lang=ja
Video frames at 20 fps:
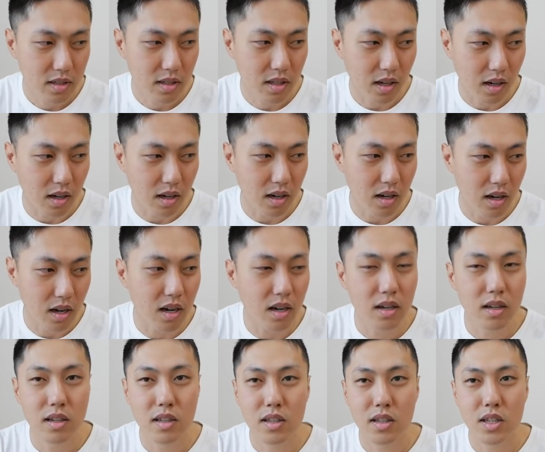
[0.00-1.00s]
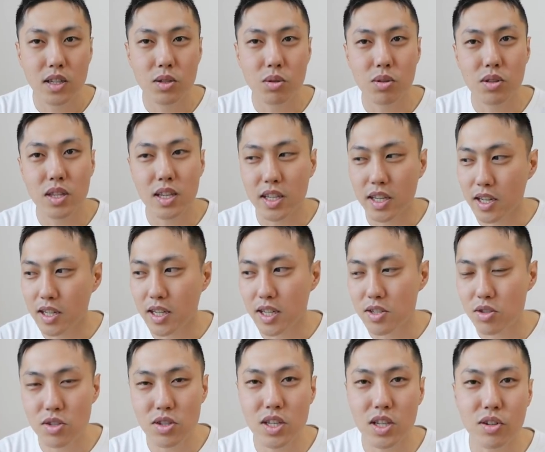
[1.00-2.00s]
なんかあ人って結果
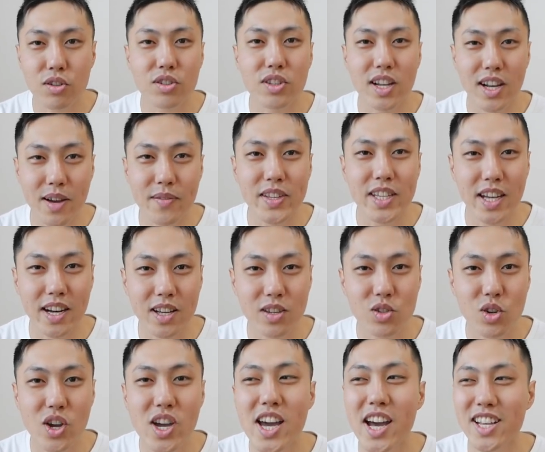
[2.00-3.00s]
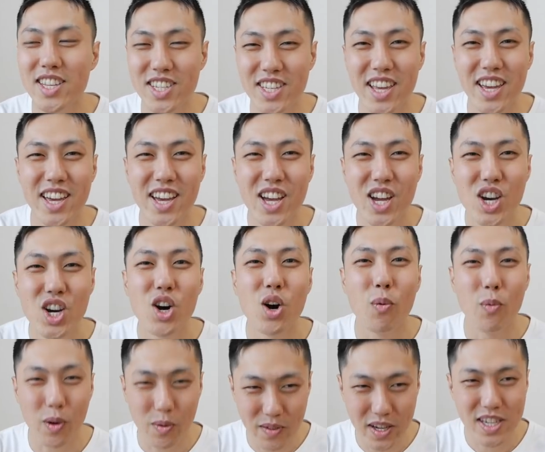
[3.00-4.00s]
についてくるんだなみたいなそういう感じで
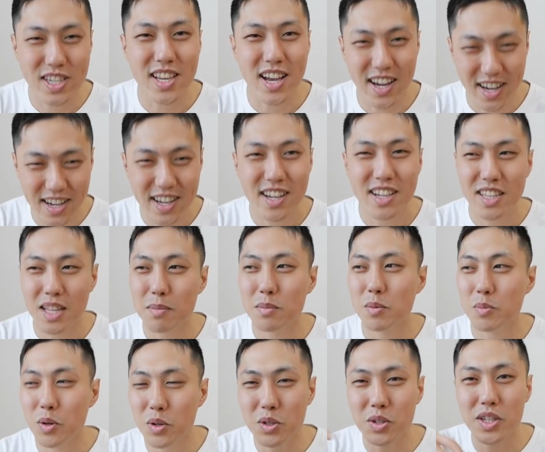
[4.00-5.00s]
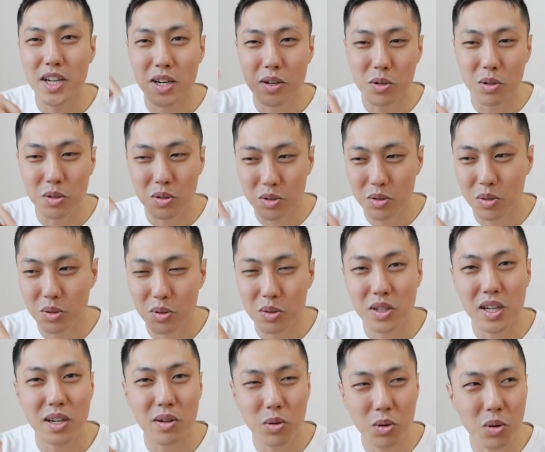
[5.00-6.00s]
思いました多分僕がこの動
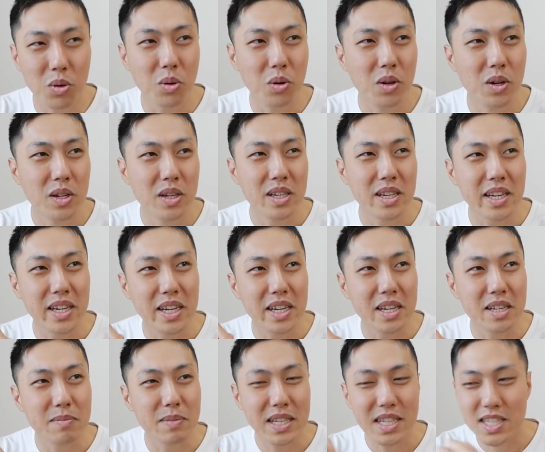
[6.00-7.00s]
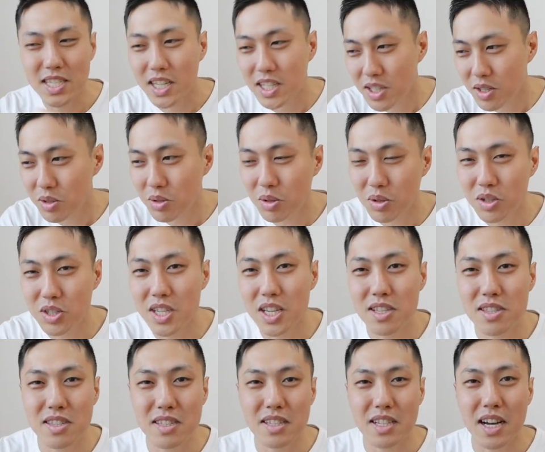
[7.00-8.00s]
画を、えー、まだチャンネル登録者
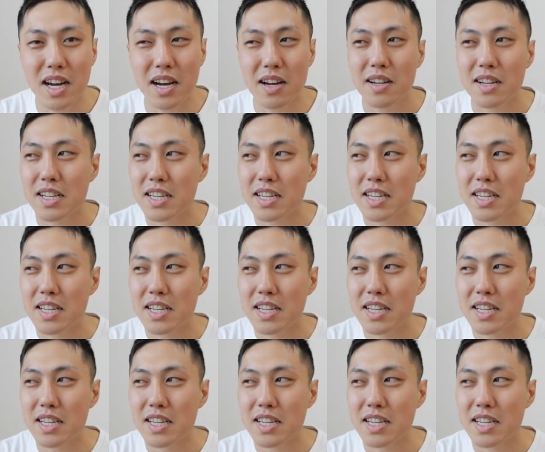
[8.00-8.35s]
数が